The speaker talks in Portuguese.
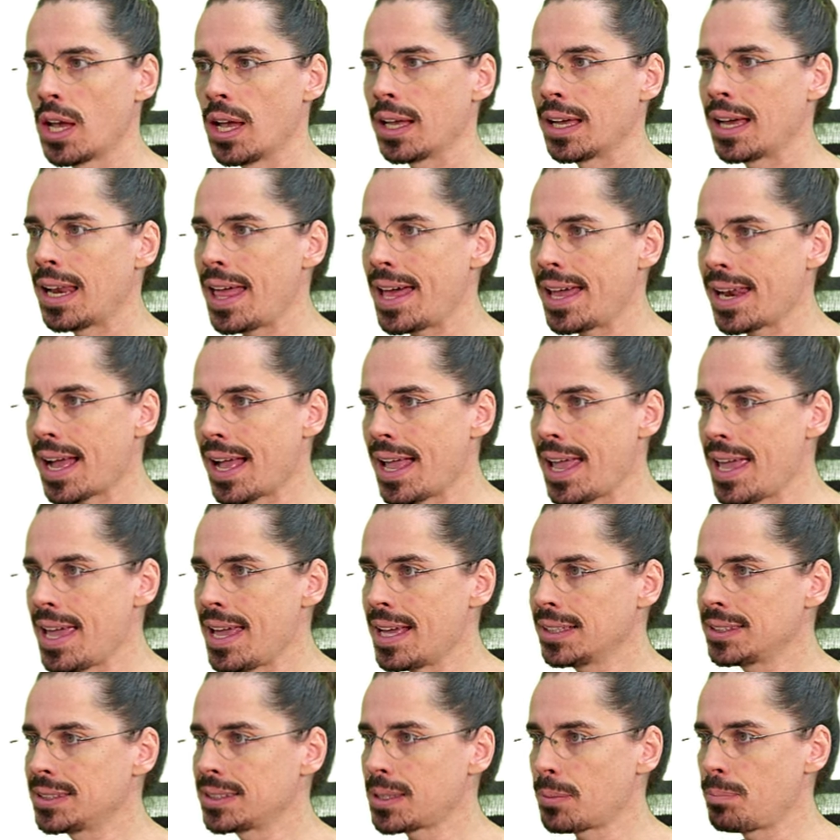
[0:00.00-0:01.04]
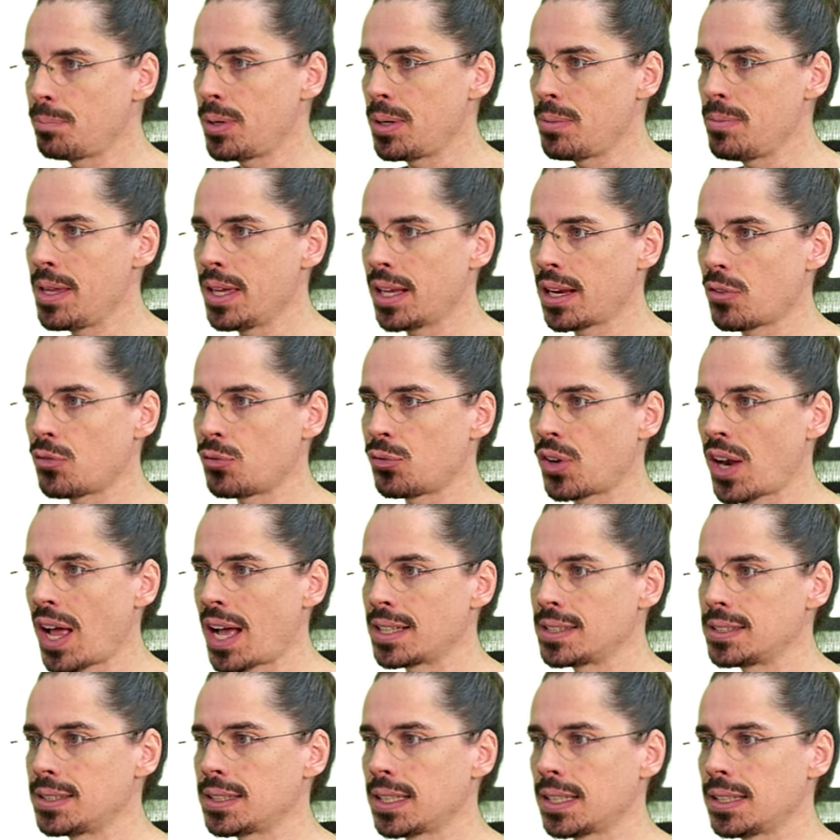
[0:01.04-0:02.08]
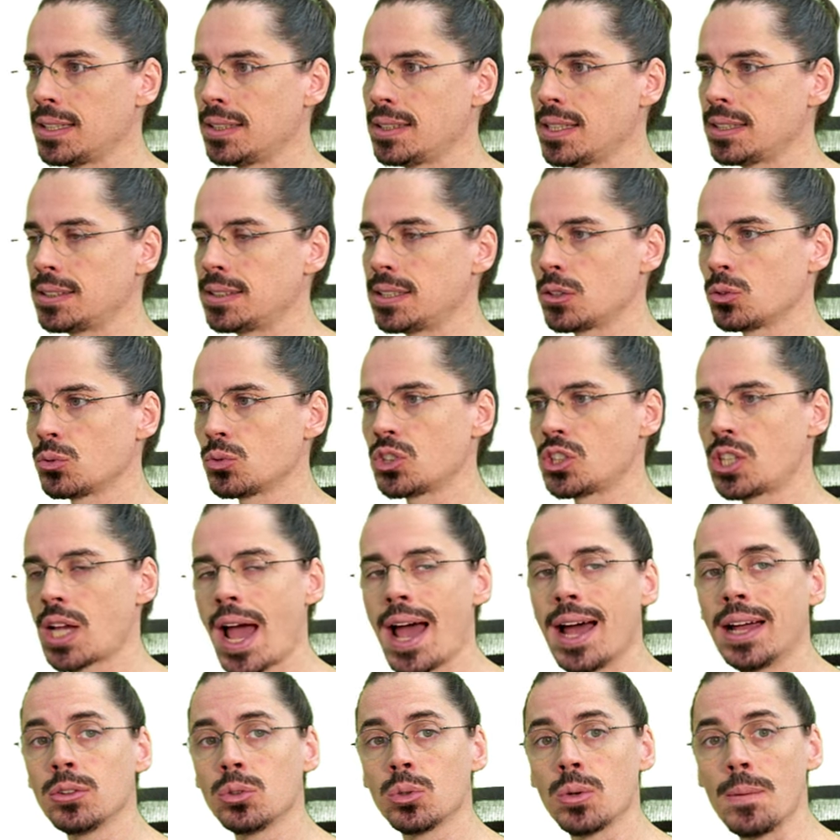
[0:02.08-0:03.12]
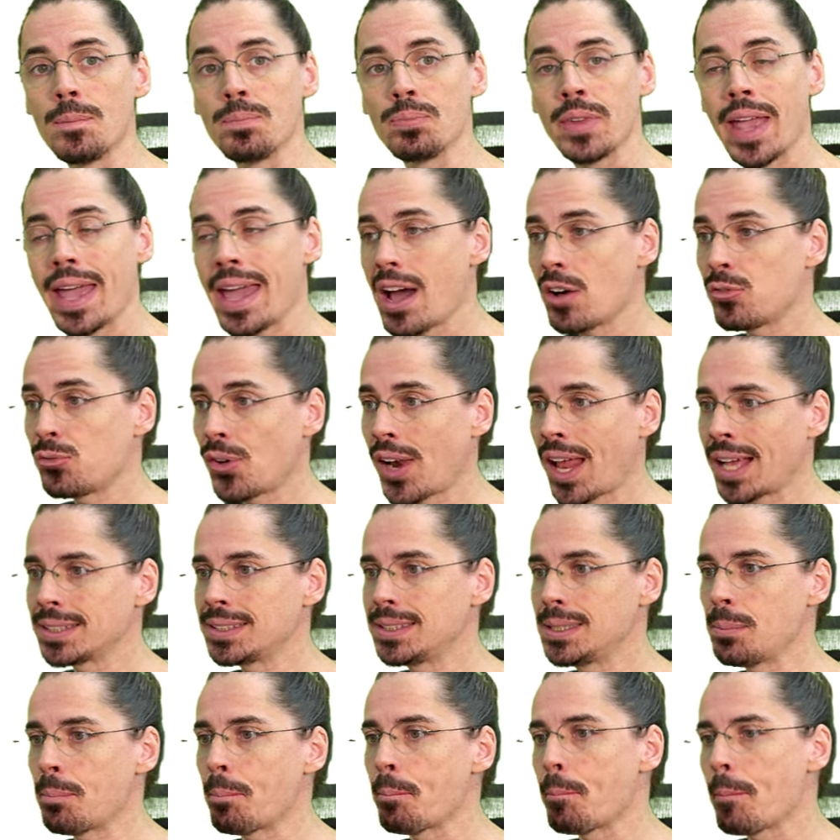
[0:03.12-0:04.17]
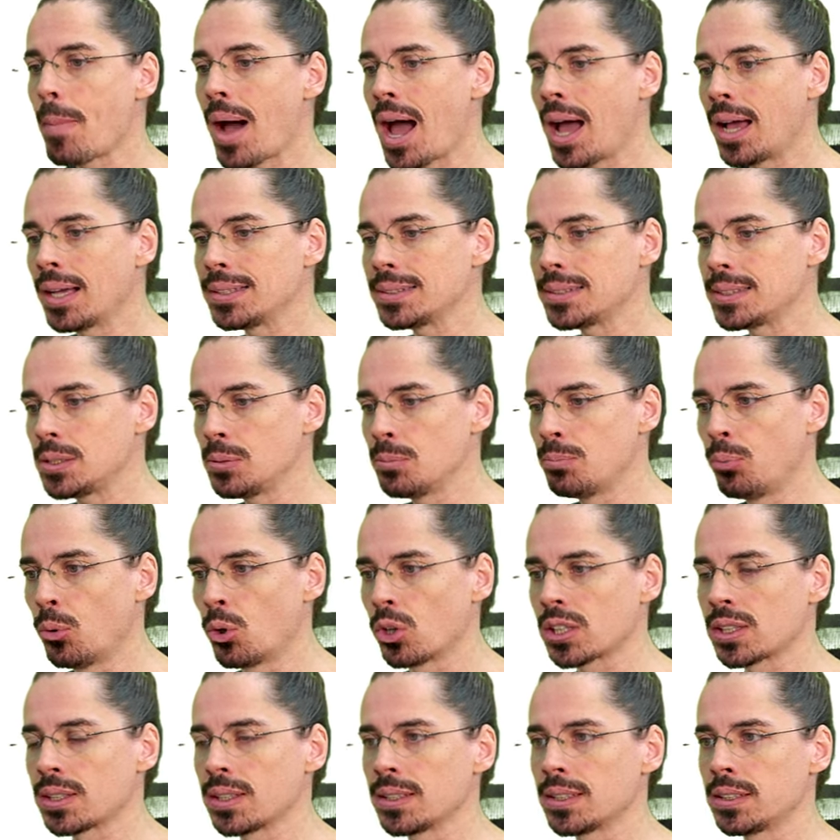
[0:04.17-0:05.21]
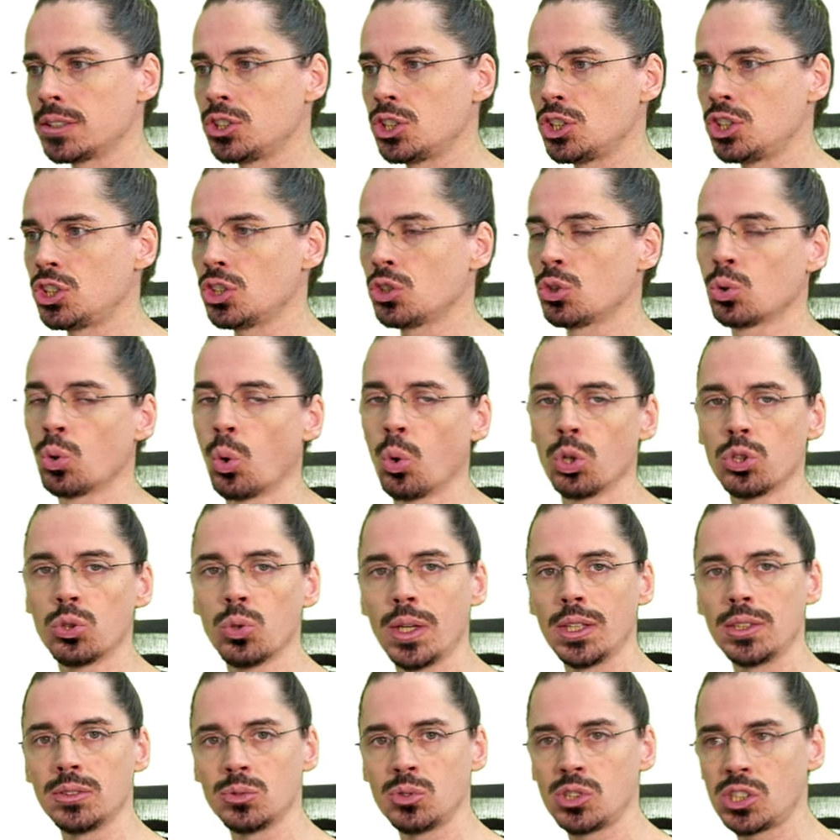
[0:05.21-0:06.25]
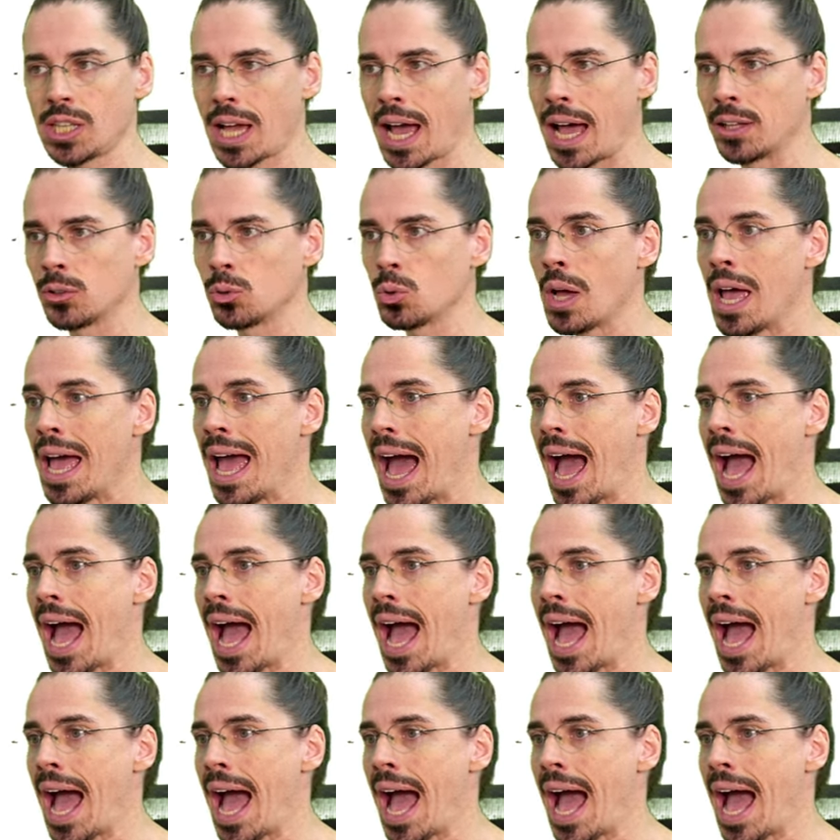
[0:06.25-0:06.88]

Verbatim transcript: Galera, essa primeira frase aqui desse enunciado é a frase mais importante de todo o enunciado.